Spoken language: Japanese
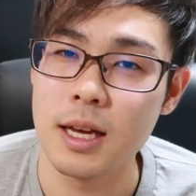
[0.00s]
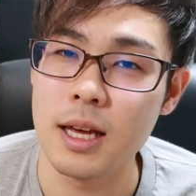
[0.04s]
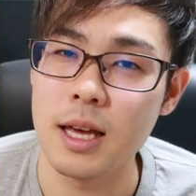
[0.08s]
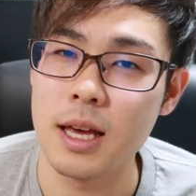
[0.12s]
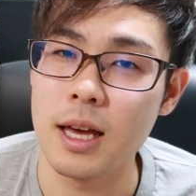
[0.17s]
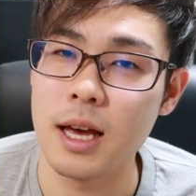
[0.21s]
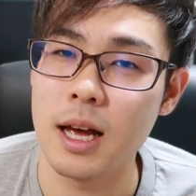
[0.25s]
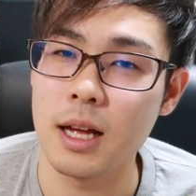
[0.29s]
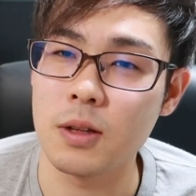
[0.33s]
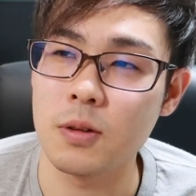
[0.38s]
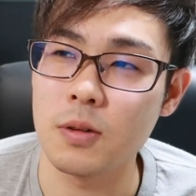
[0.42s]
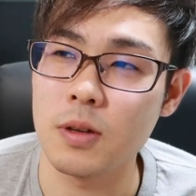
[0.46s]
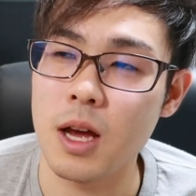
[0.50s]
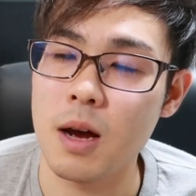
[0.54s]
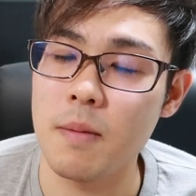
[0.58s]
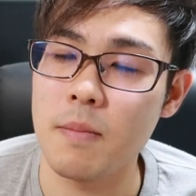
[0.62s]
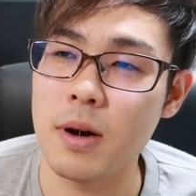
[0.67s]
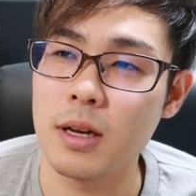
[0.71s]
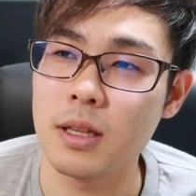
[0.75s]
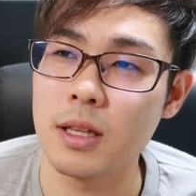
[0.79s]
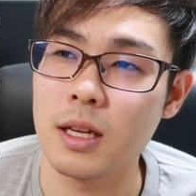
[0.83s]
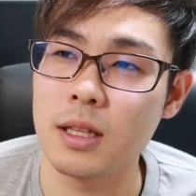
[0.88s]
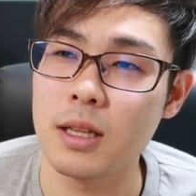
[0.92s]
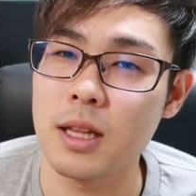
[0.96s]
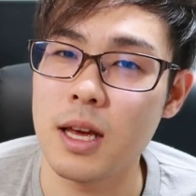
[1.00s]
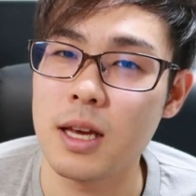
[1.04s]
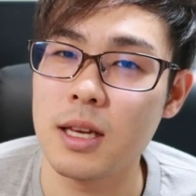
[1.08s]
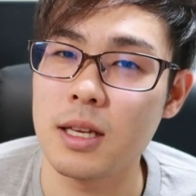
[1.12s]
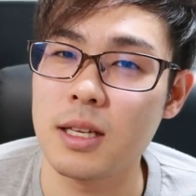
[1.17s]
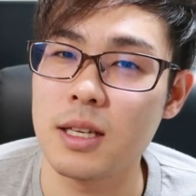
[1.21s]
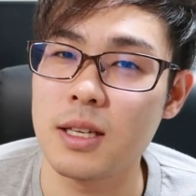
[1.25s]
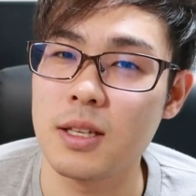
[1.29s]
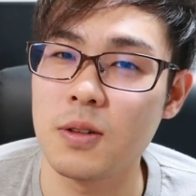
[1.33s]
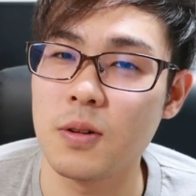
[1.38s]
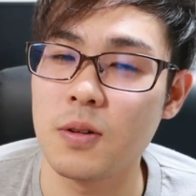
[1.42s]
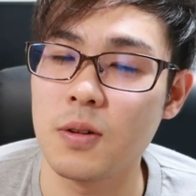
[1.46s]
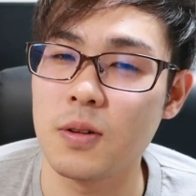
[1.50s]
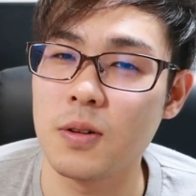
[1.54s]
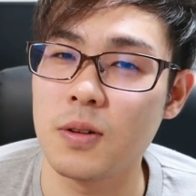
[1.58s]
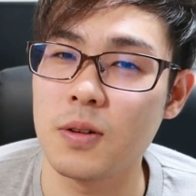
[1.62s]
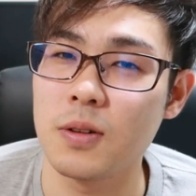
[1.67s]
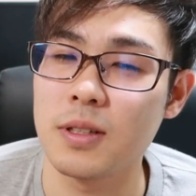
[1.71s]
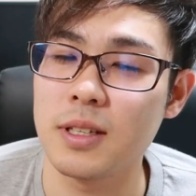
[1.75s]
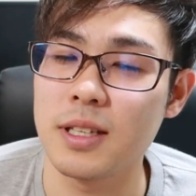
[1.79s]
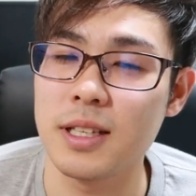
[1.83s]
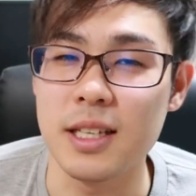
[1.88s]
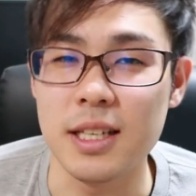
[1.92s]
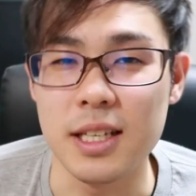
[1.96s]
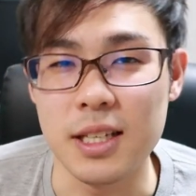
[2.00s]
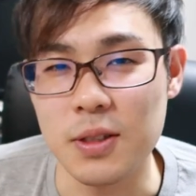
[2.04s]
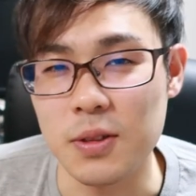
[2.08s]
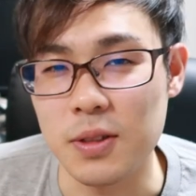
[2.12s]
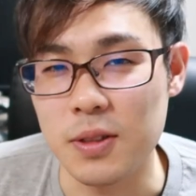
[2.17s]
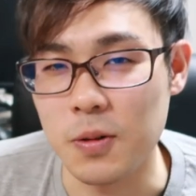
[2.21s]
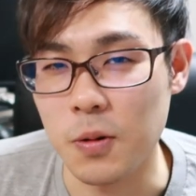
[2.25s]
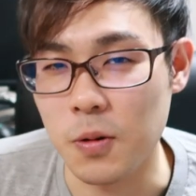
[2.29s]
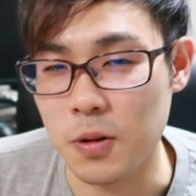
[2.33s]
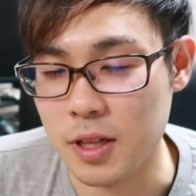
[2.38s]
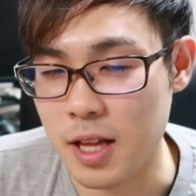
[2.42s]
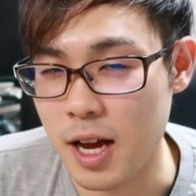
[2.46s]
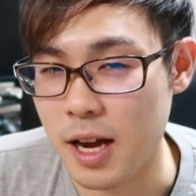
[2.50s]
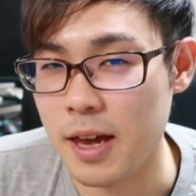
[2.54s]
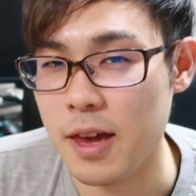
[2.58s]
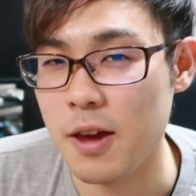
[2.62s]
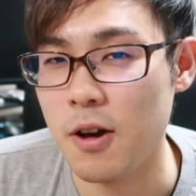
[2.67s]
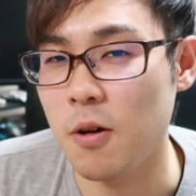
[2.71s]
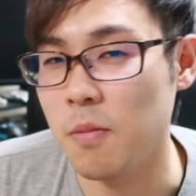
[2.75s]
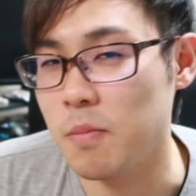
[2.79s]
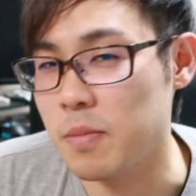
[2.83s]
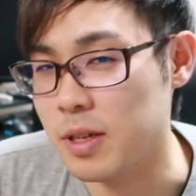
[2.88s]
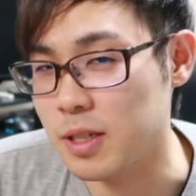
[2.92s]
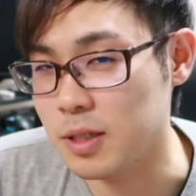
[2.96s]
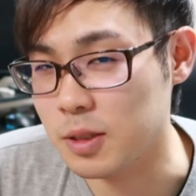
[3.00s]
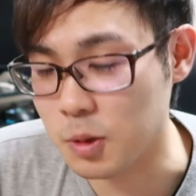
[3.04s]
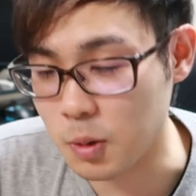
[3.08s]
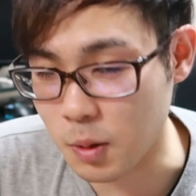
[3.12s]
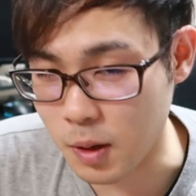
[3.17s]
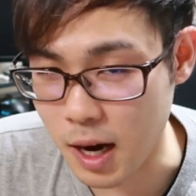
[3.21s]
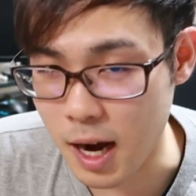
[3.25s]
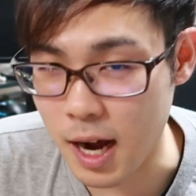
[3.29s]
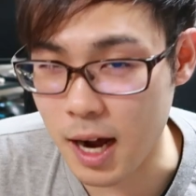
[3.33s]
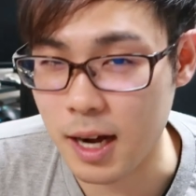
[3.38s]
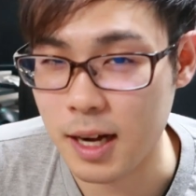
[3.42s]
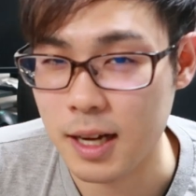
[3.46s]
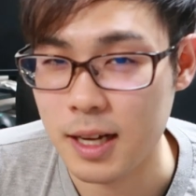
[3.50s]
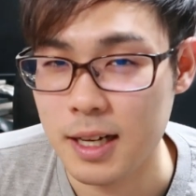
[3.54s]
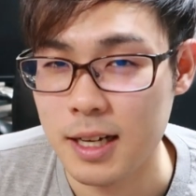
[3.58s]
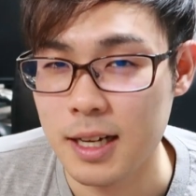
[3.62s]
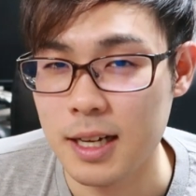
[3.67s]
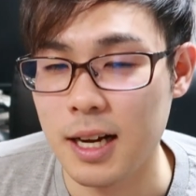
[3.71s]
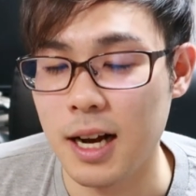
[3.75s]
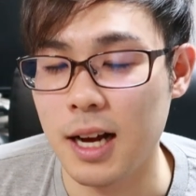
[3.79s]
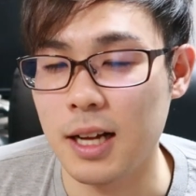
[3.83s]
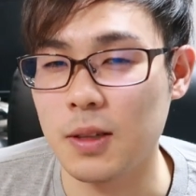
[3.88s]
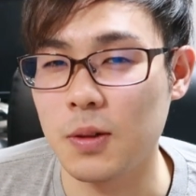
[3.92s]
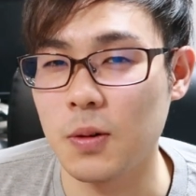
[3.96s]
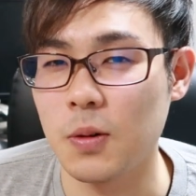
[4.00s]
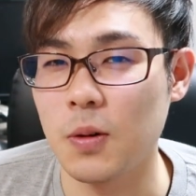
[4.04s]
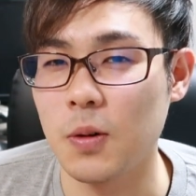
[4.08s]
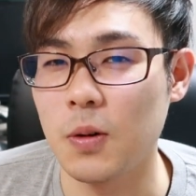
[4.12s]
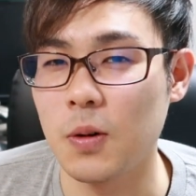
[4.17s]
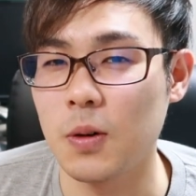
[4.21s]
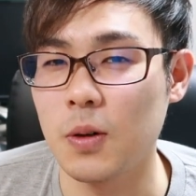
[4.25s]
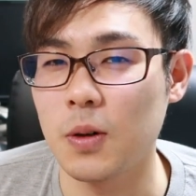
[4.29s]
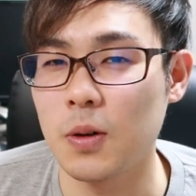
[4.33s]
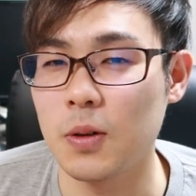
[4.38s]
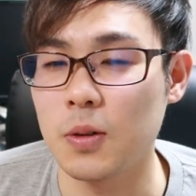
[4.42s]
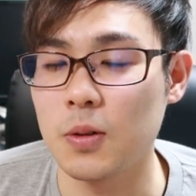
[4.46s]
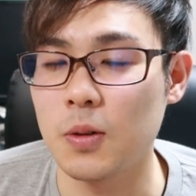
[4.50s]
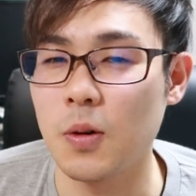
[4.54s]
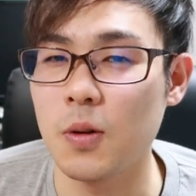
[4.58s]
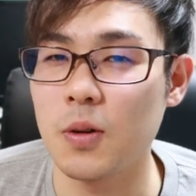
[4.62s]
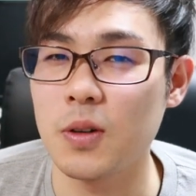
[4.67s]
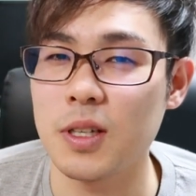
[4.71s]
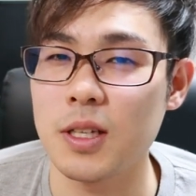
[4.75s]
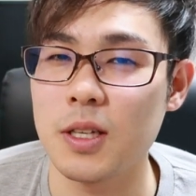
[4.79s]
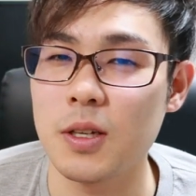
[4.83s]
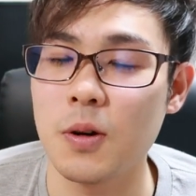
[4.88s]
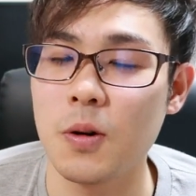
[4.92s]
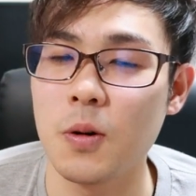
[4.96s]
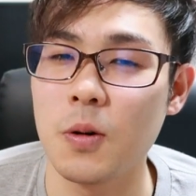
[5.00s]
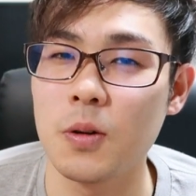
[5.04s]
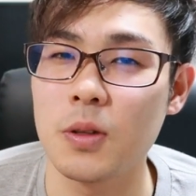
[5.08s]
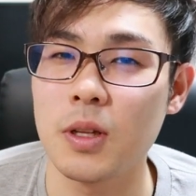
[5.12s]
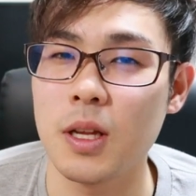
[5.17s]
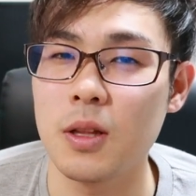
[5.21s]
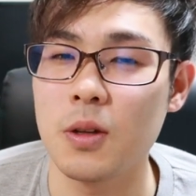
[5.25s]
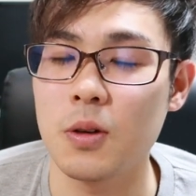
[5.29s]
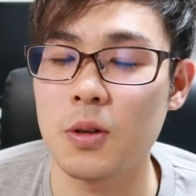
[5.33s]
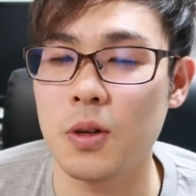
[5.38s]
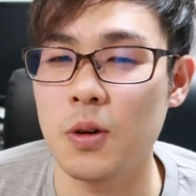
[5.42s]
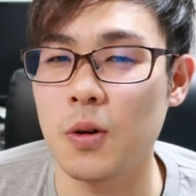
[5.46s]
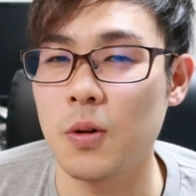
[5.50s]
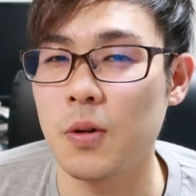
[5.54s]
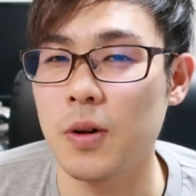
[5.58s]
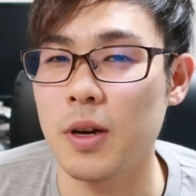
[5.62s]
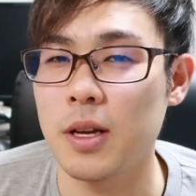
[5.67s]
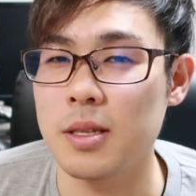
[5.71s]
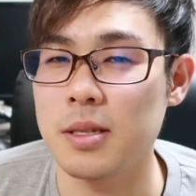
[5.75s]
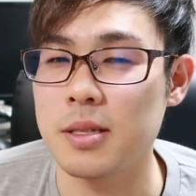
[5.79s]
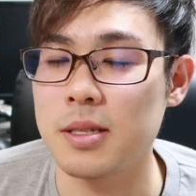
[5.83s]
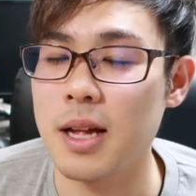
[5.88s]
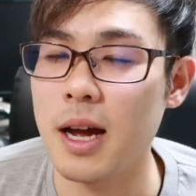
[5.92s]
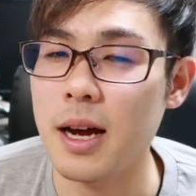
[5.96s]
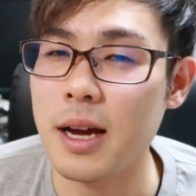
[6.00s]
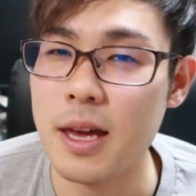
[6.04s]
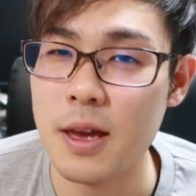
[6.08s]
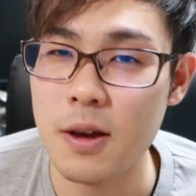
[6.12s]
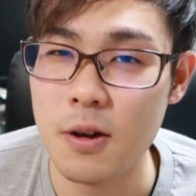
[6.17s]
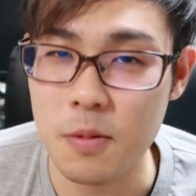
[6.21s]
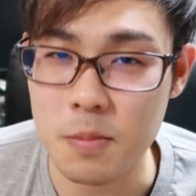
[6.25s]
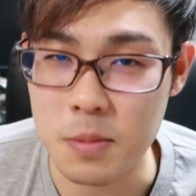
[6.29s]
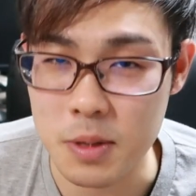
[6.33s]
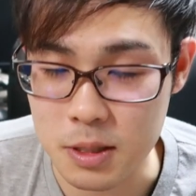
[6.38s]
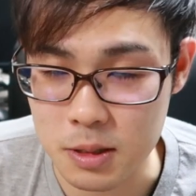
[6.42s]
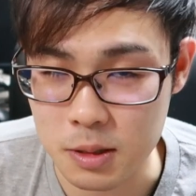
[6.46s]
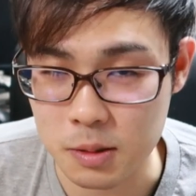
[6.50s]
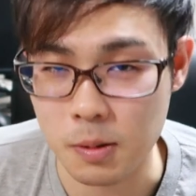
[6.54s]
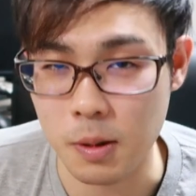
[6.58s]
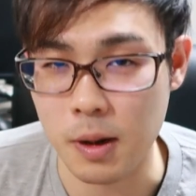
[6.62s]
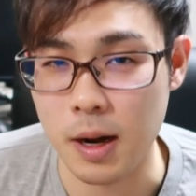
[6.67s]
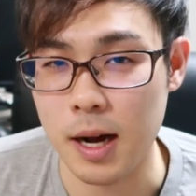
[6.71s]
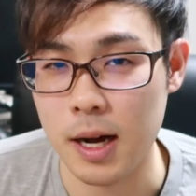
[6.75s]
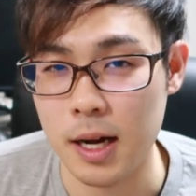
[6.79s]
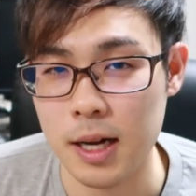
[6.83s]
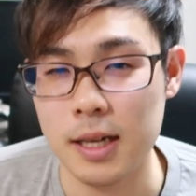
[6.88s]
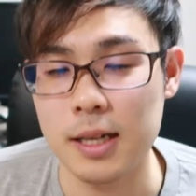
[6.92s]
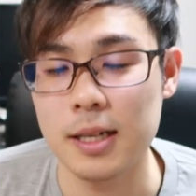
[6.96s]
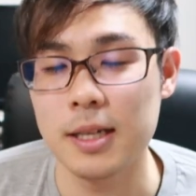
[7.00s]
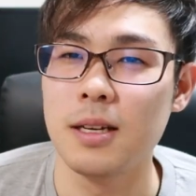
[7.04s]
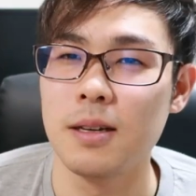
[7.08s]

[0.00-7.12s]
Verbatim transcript: えー、あとヤマダ電機の E だけを見るとかあとドン・キホーテの強圧だけを見るとか